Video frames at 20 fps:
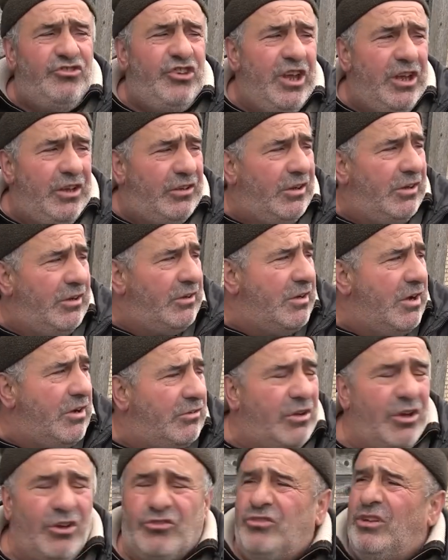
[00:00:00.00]
ve
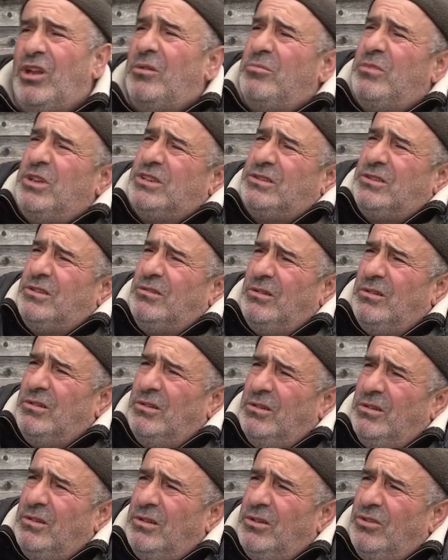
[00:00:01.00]
neden tek taraflı
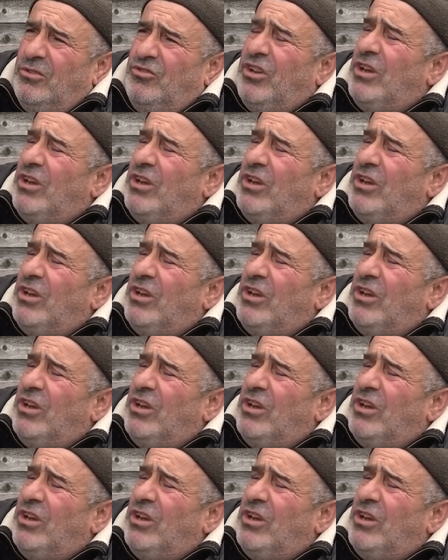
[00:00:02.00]
tavizlere